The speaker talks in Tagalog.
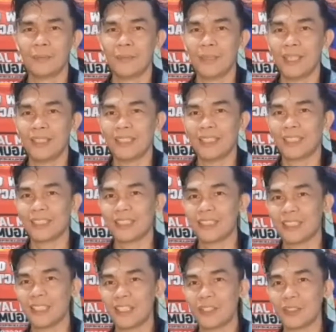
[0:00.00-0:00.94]
banner na
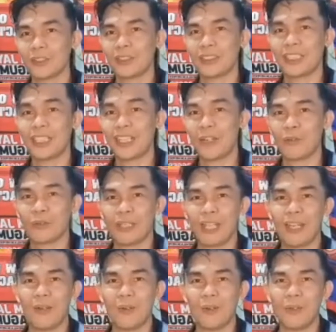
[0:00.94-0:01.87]
sa likod,
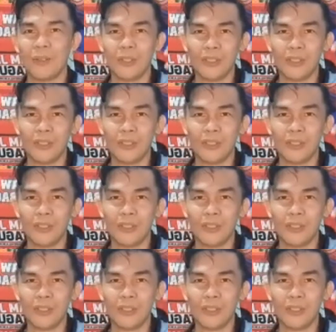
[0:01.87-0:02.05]
kayaw-yaw.